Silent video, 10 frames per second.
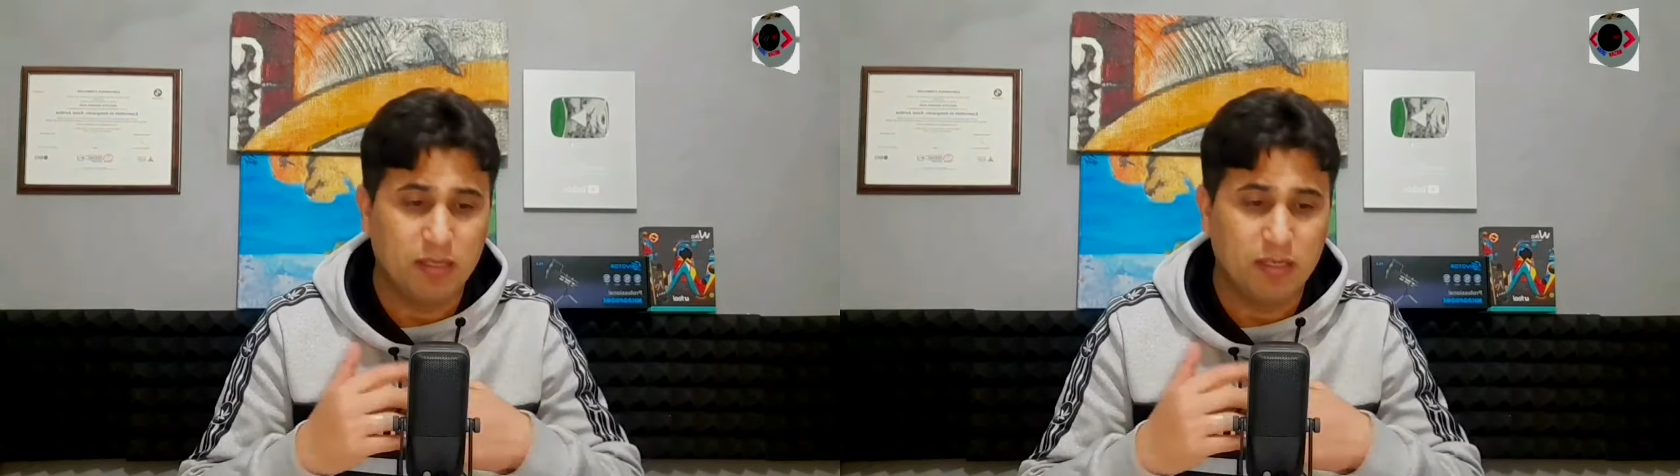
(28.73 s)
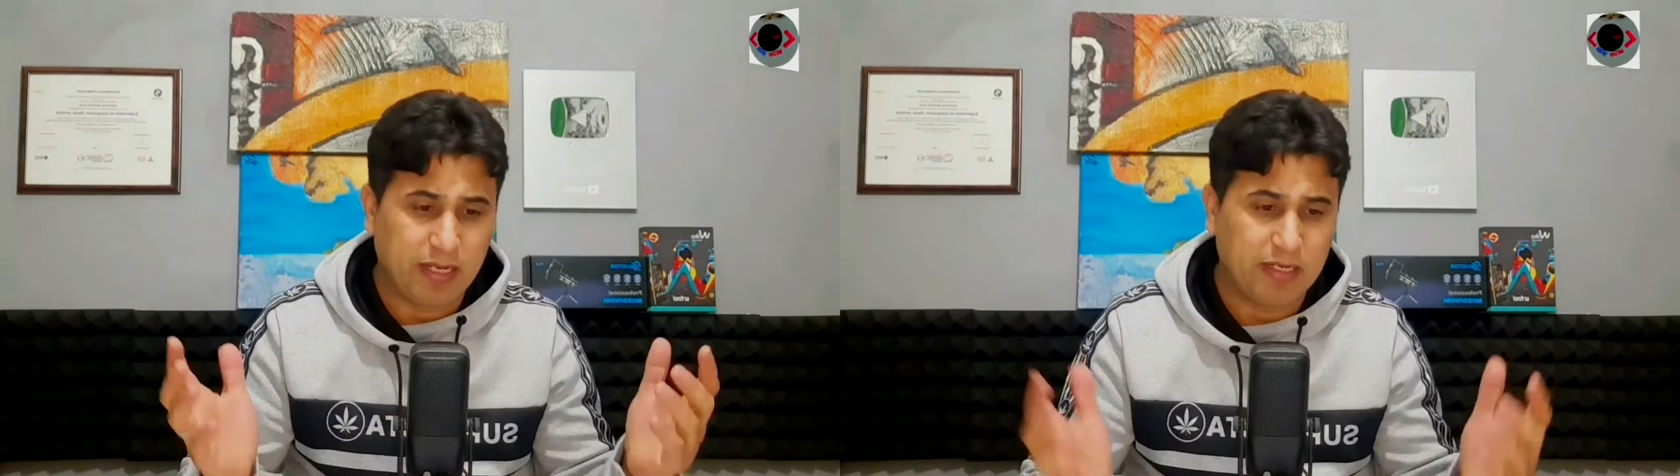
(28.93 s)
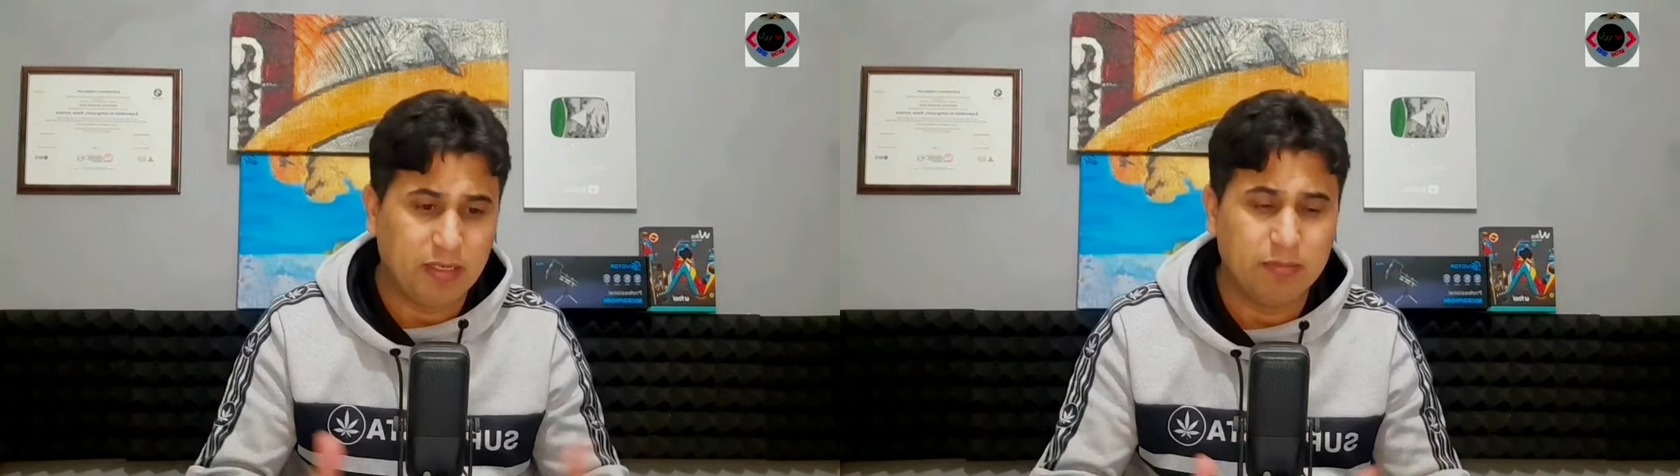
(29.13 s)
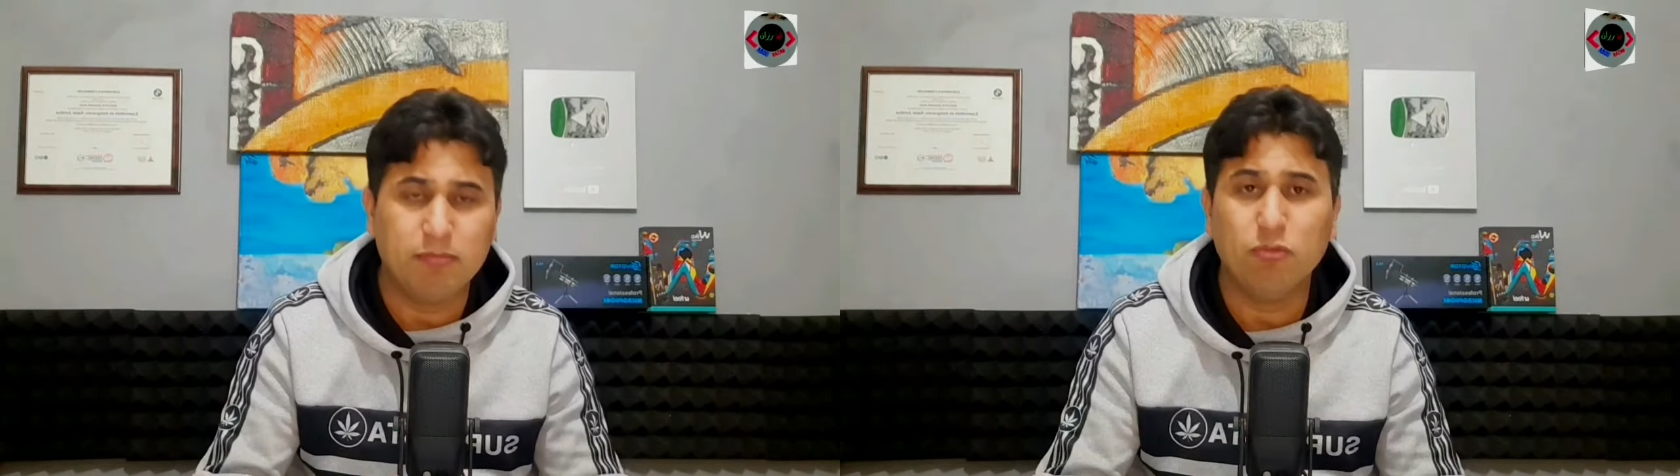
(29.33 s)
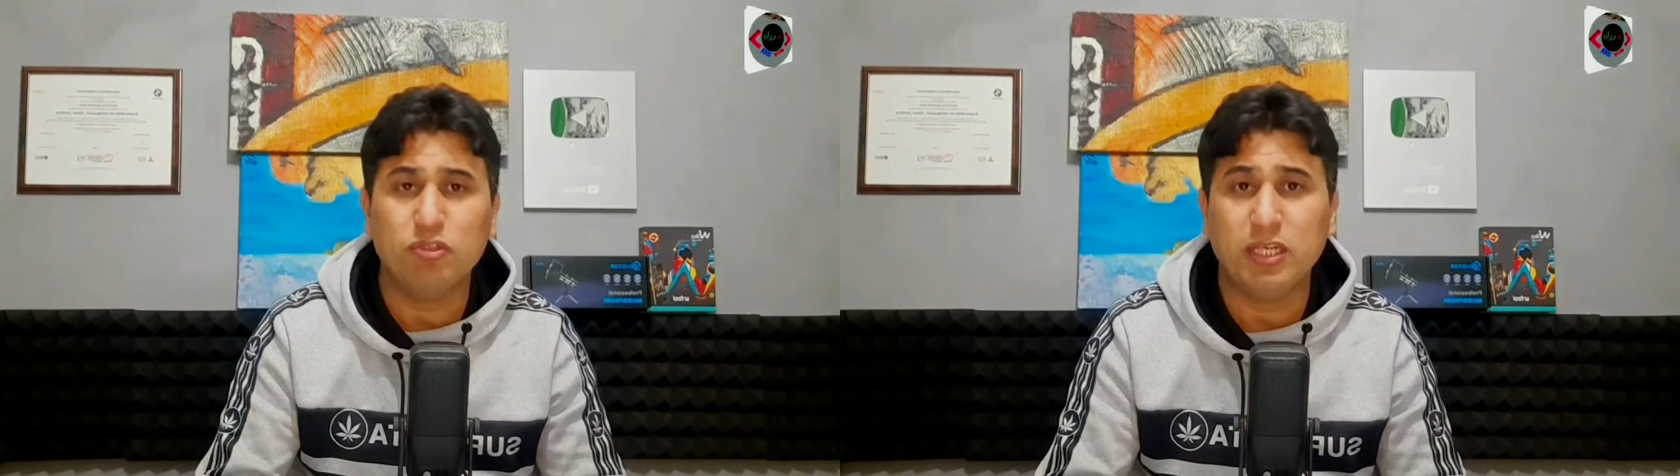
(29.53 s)
يعني
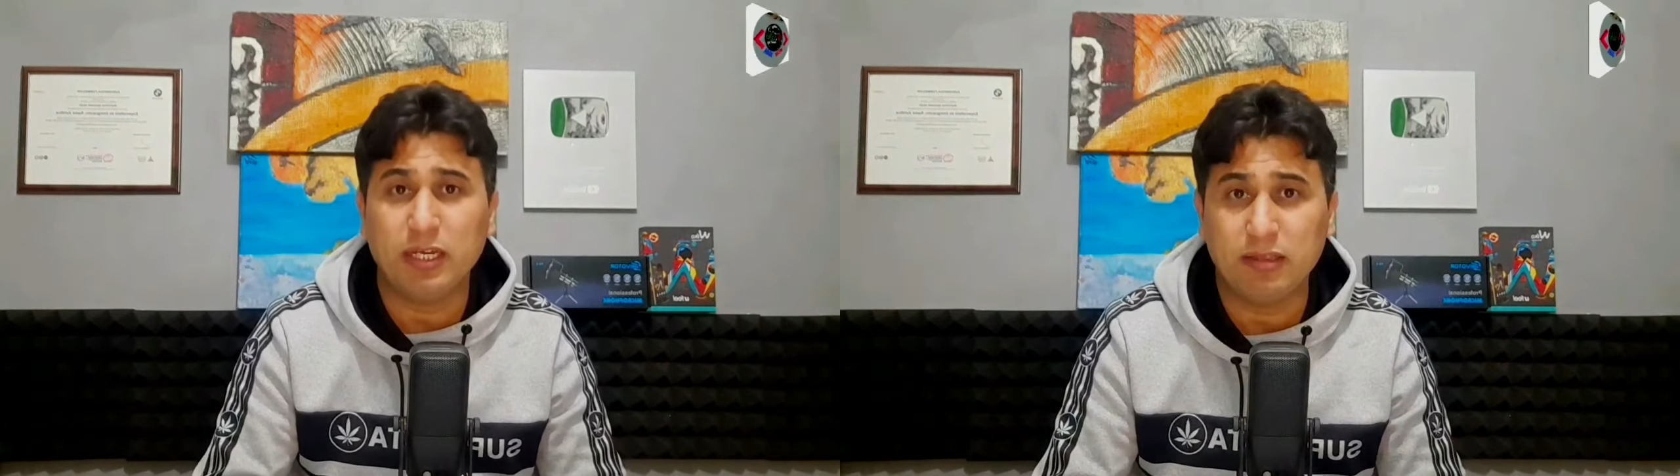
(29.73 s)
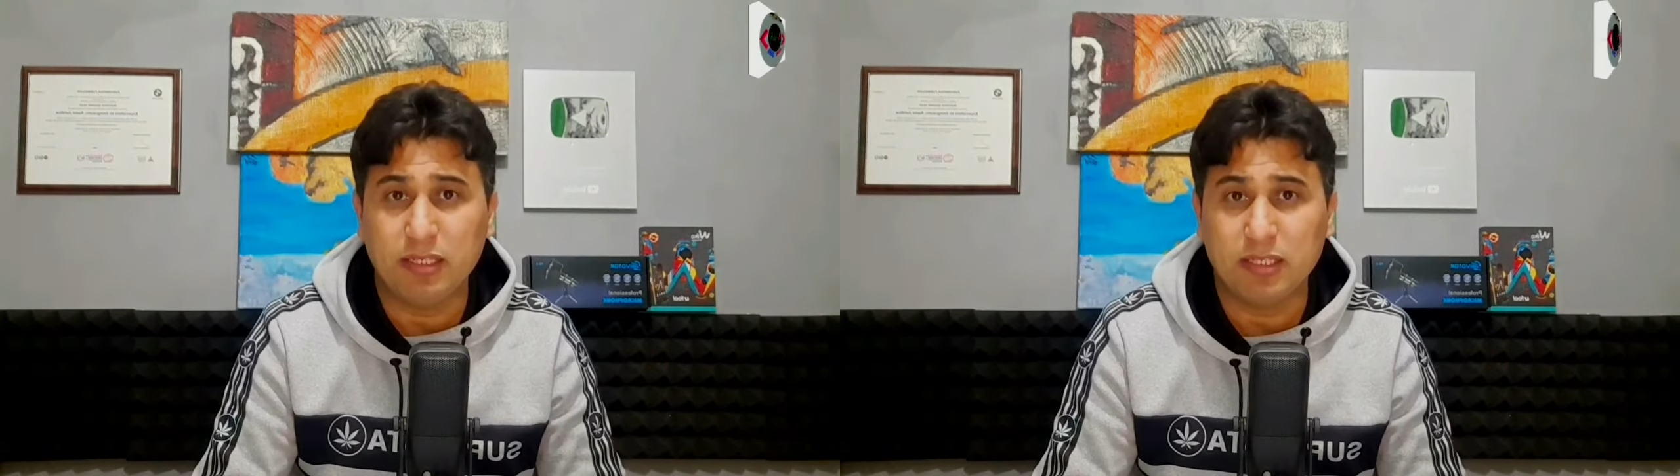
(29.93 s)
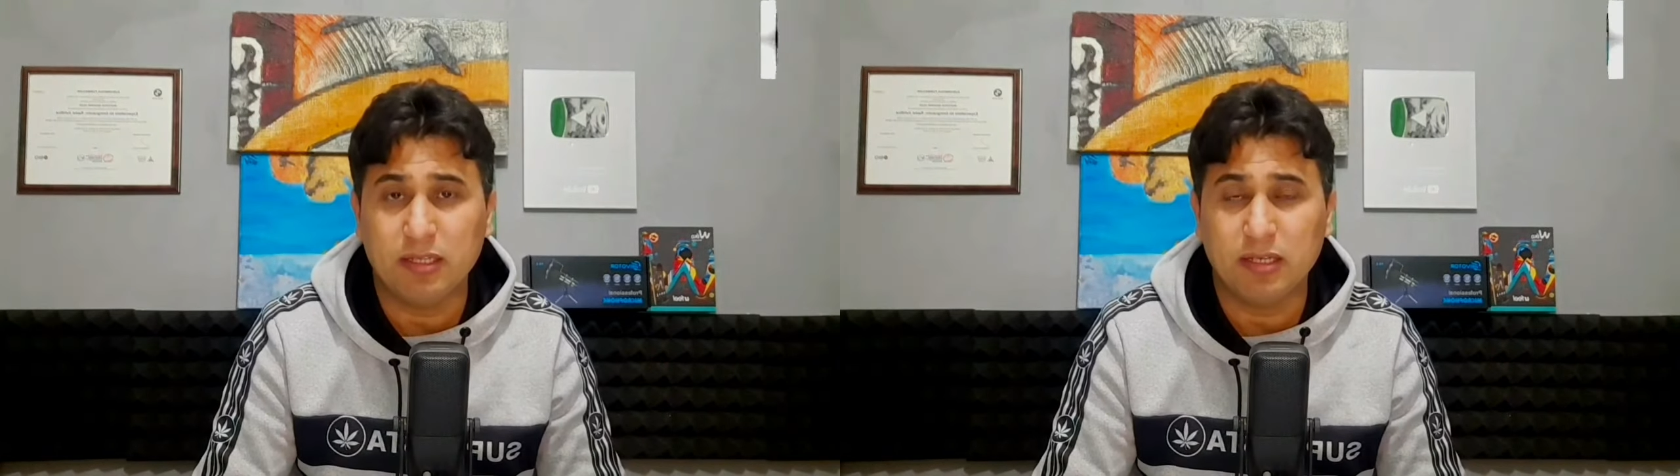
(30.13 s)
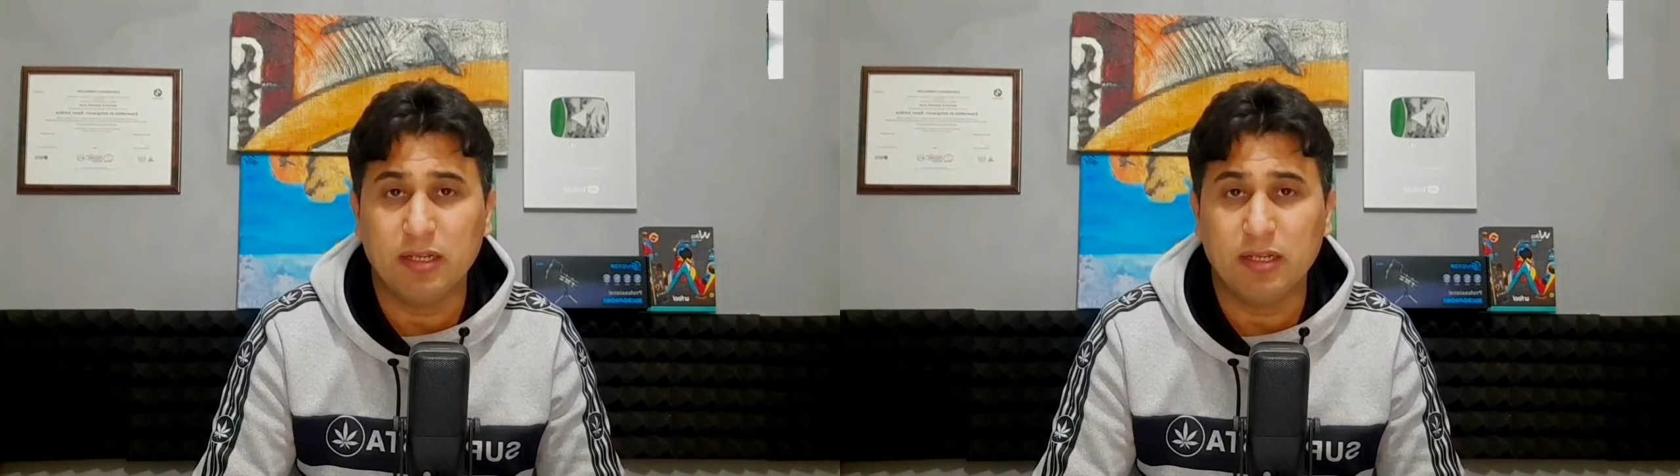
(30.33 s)
متعدد